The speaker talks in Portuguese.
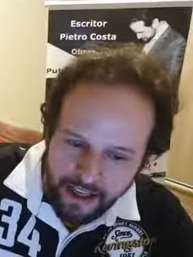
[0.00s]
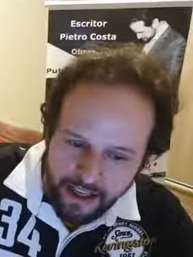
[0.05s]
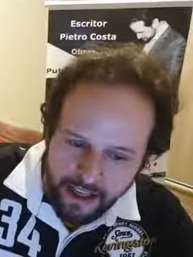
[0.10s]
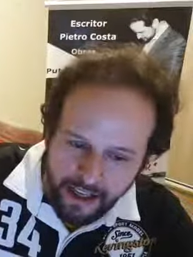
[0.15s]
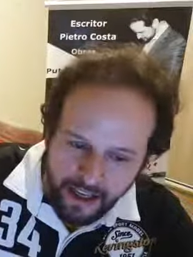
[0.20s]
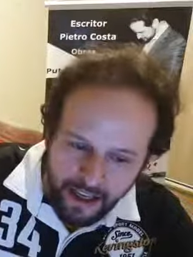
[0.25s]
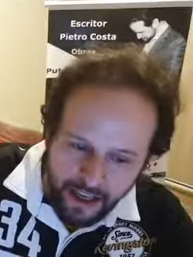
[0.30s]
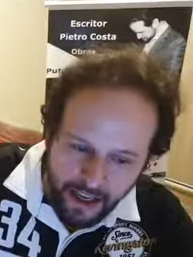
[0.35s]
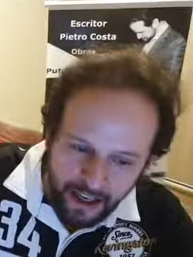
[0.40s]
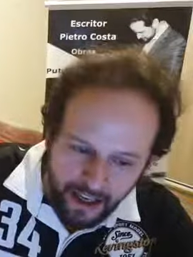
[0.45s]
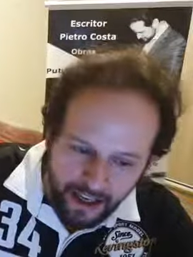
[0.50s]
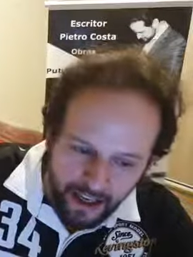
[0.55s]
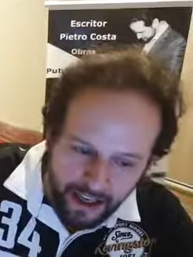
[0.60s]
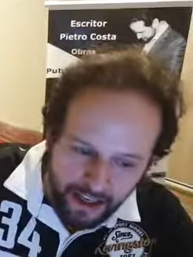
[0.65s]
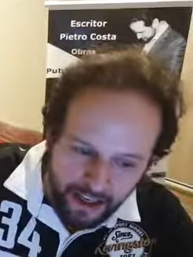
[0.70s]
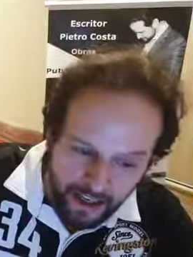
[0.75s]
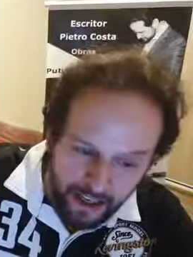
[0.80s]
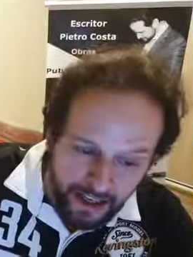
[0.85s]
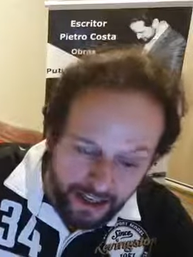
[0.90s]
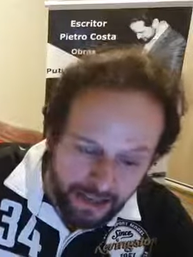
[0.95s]
É,
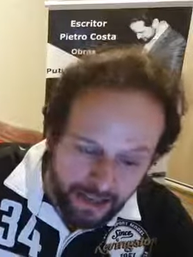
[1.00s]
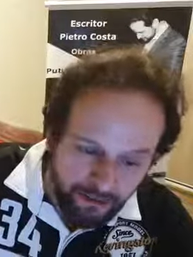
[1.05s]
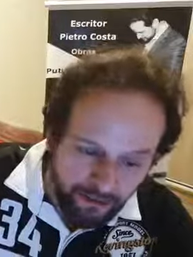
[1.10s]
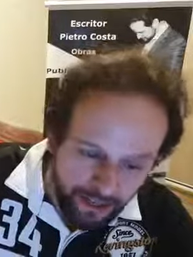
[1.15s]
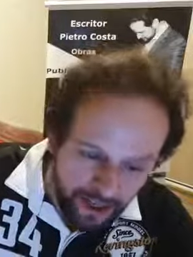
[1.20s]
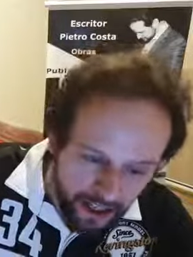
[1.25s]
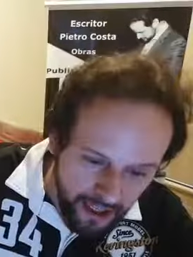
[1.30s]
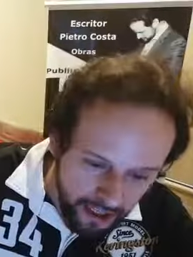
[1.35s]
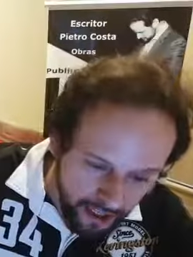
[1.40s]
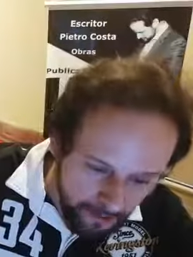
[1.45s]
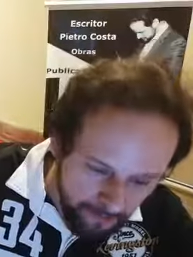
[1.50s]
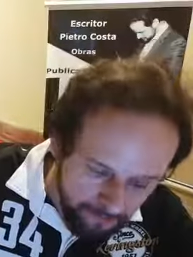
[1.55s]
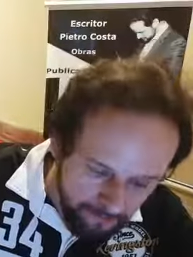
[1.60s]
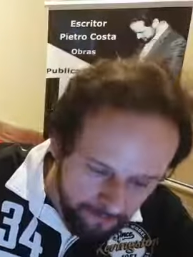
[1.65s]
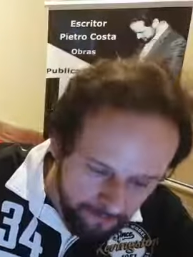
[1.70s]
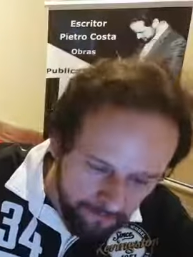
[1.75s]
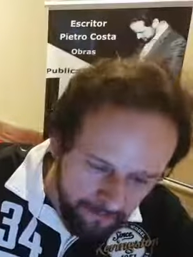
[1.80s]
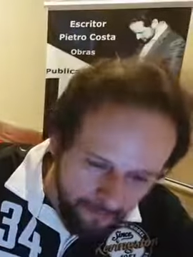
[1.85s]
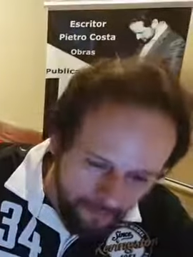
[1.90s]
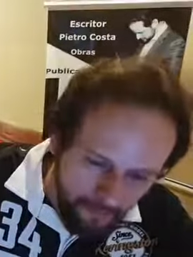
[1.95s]
Quinta-feira,
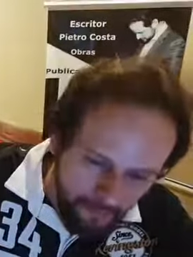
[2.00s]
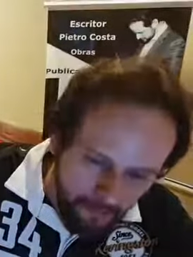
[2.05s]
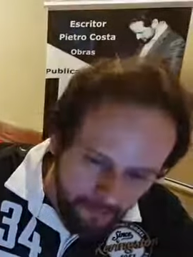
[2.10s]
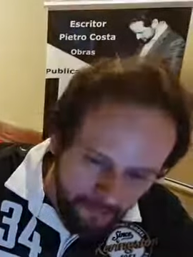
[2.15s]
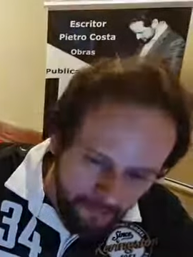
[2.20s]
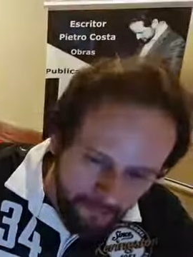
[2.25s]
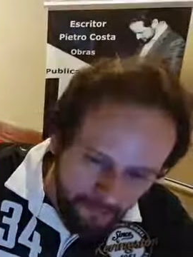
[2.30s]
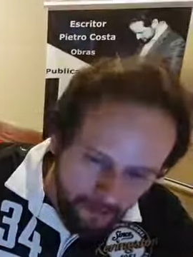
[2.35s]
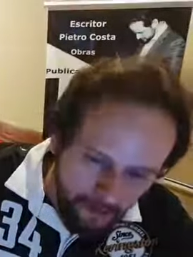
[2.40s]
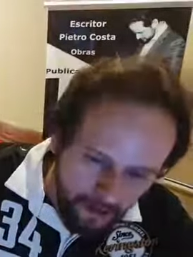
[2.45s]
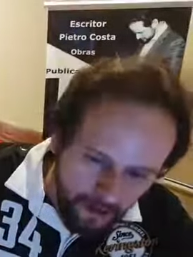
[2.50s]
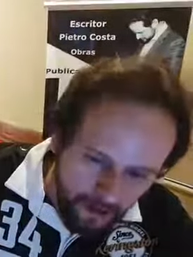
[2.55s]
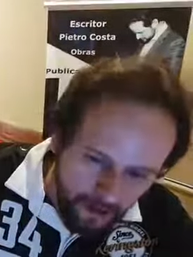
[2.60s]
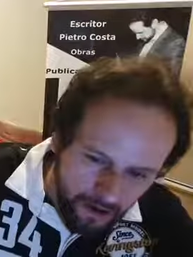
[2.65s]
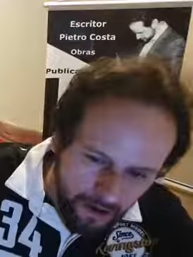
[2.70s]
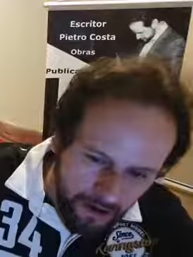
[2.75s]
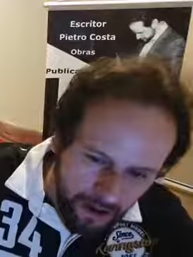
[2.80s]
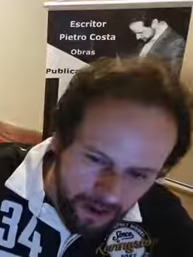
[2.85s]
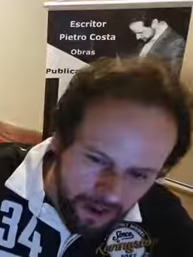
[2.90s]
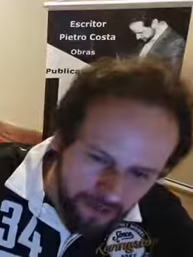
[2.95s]

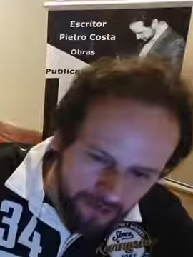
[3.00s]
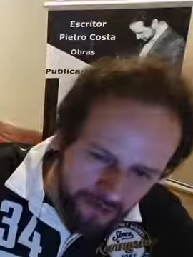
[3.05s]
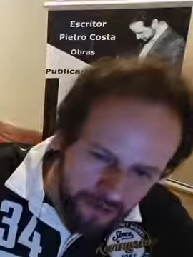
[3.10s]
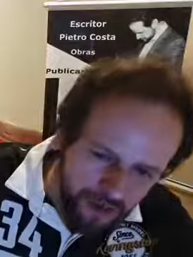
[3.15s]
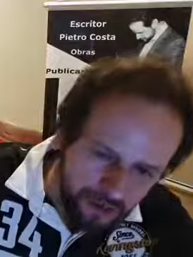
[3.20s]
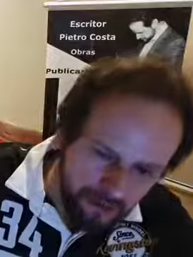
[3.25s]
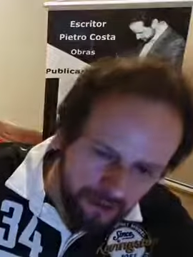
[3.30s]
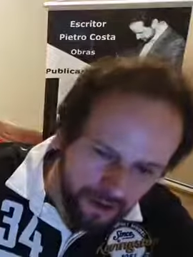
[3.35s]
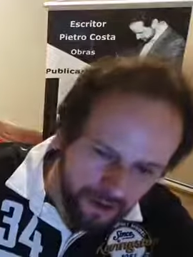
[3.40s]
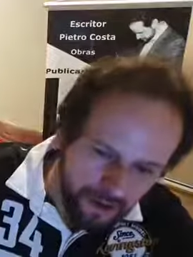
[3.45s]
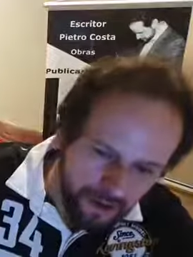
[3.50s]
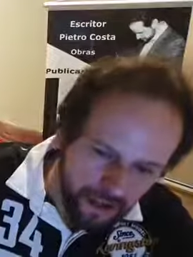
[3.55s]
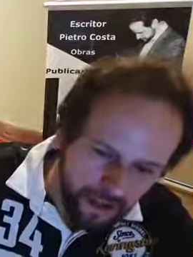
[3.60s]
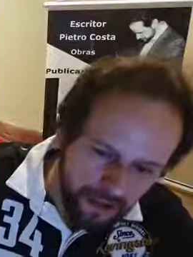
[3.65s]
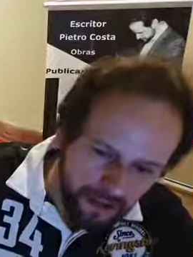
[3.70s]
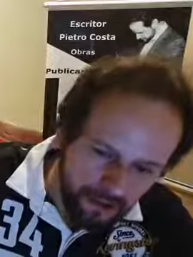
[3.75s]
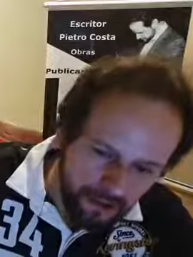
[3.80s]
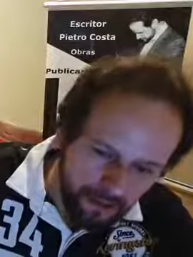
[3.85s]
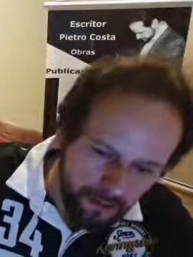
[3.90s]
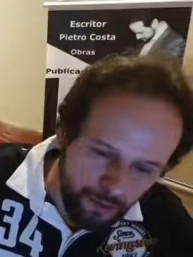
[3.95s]
às
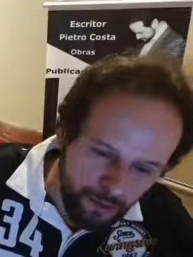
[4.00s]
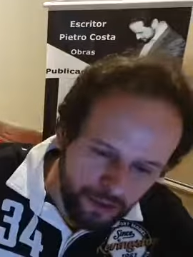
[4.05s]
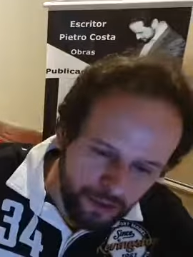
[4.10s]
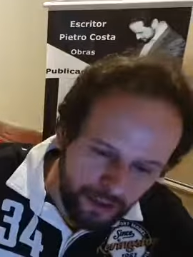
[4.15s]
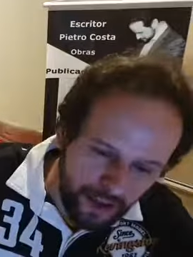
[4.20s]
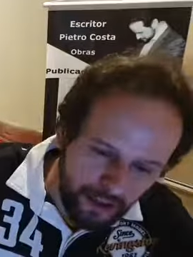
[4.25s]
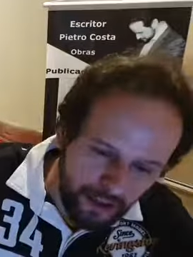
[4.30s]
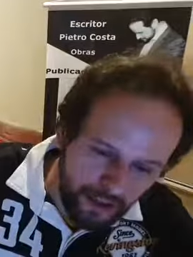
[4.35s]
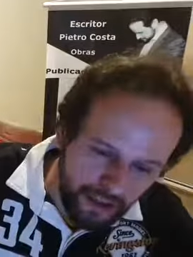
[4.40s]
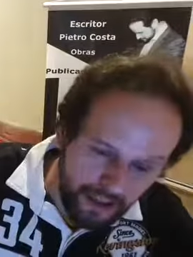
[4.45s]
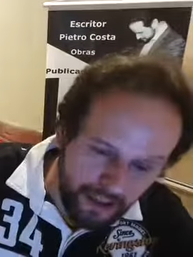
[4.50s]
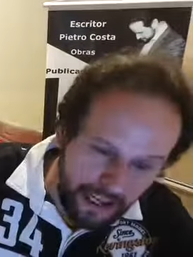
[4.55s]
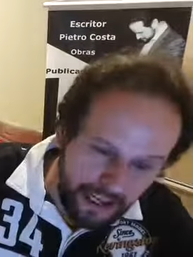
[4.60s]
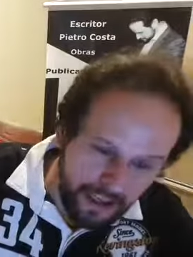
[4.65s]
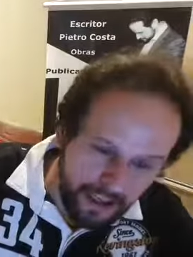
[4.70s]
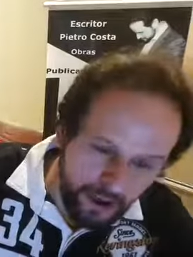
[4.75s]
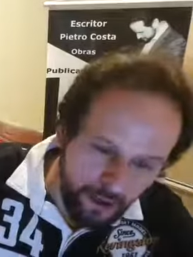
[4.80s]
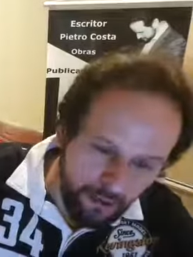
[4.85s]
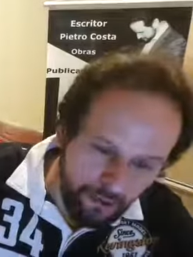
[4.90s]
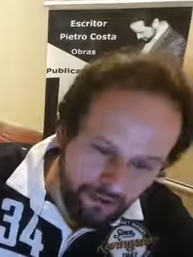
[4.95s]
21h30, no Instagram da
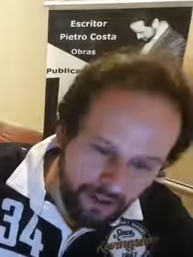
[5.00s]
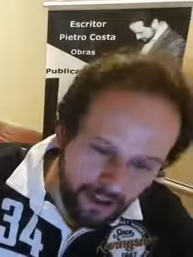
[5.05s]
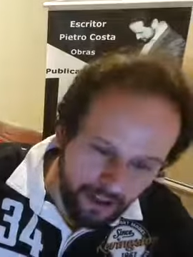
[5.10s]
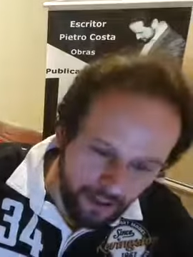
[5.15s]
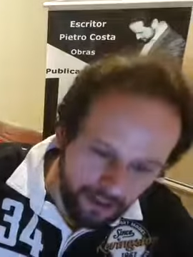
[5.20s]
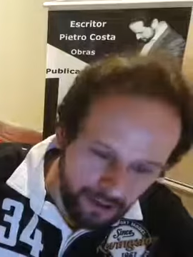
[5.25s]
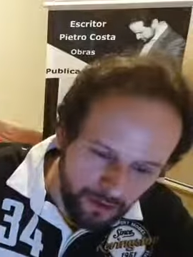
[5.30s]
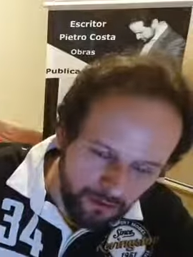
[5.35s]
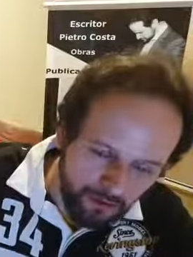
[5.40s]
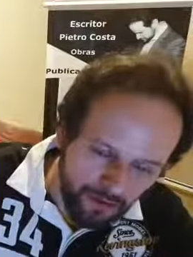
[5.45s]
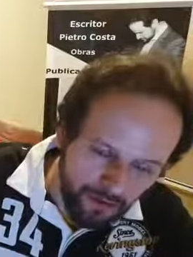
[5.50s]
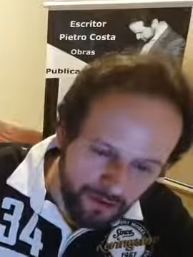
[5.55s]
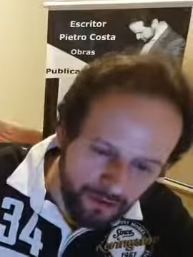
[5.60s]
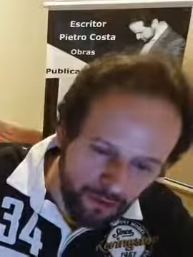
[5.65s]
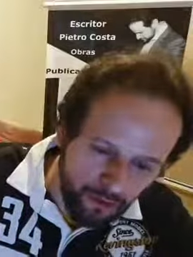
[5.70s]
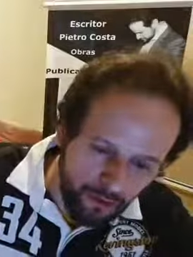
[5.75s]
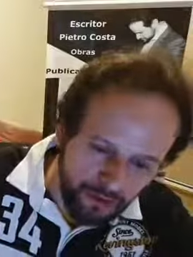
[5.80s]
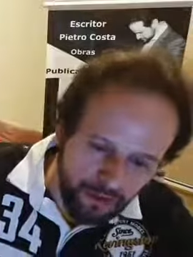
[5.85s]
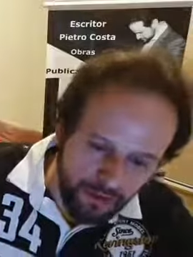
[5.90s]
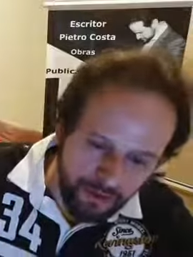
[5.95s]
Nilva, Nilva
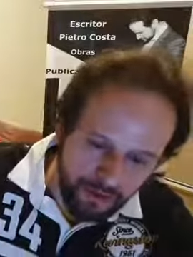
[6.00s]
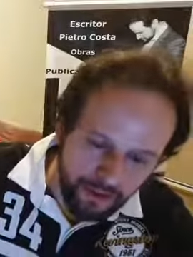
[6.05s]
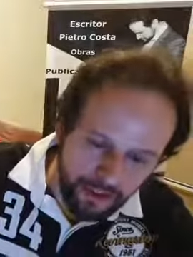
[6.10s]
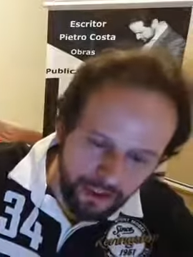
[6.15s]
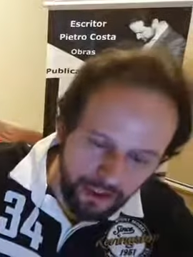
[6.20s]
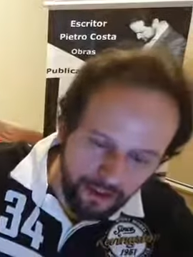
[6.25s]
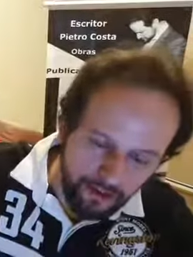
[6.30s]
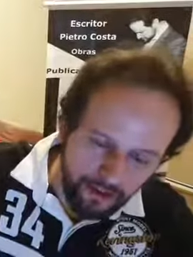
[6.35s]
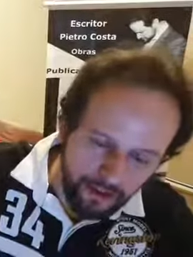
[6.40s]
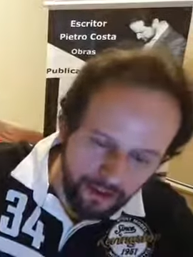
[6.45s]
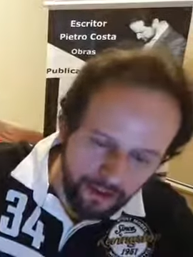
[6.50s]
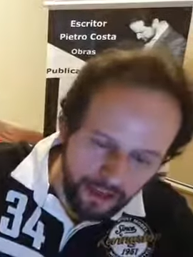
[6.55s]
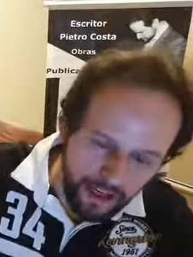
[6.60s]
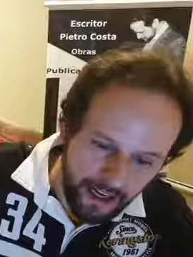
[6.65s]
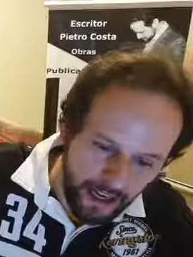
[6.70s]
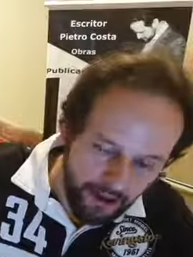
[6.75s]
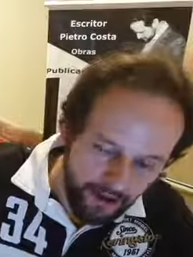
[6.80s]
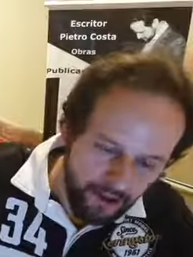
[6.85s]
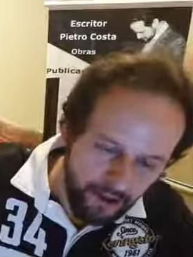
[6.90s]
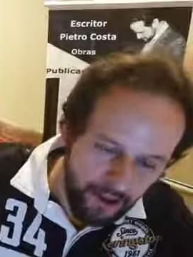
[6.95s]
Souza, do Celeiro
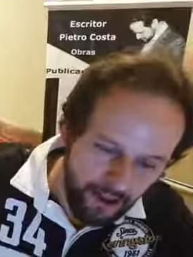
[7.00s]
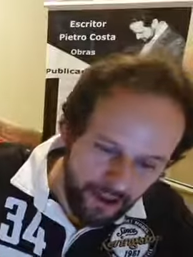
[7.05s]
Literário,